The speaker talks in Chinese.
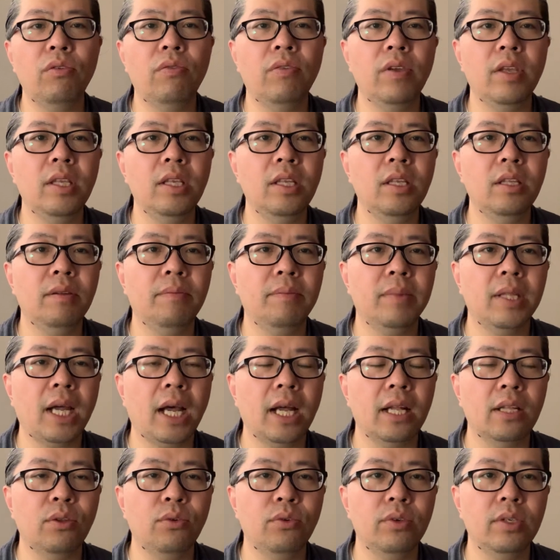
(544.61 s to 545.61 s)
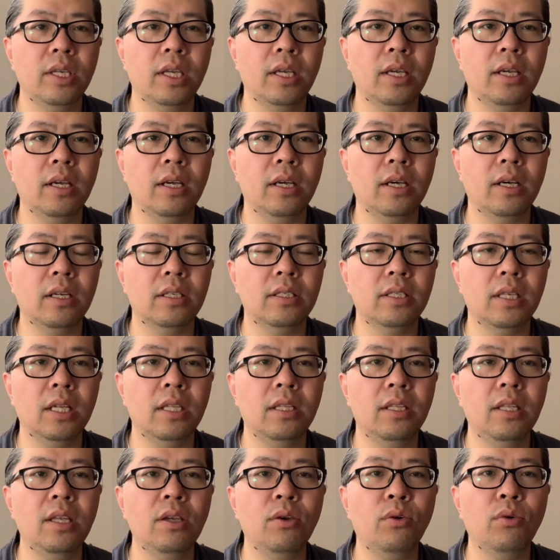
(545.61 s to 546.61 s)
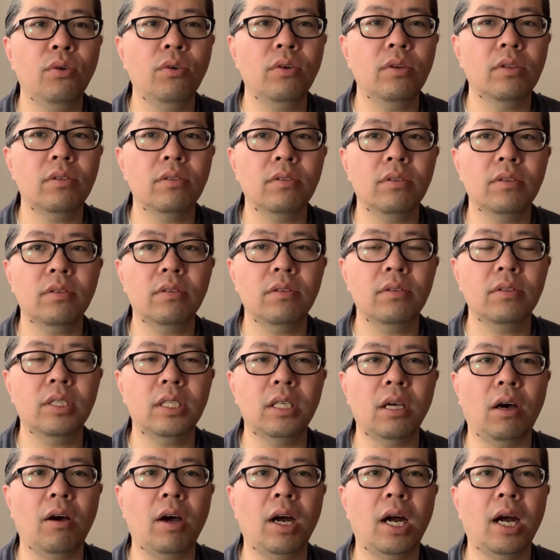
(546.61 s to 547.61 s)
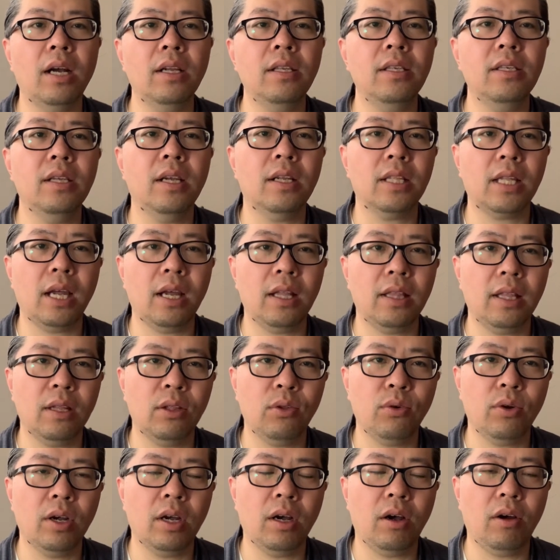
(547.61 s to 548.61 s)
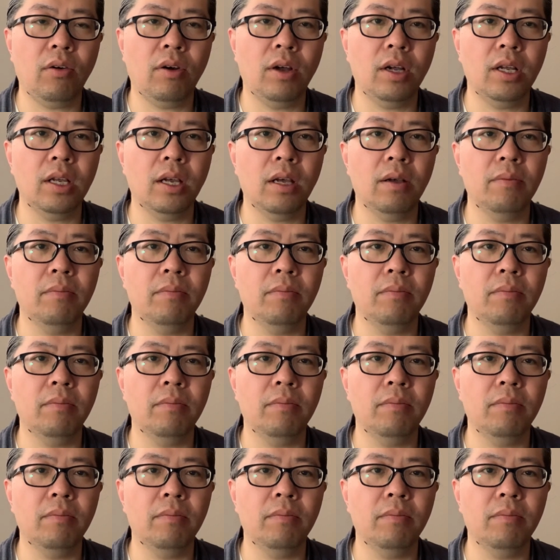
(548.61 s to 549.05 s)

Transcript: 飞机那么大的东西啊，在低空就就小孩，你想他才多高啊？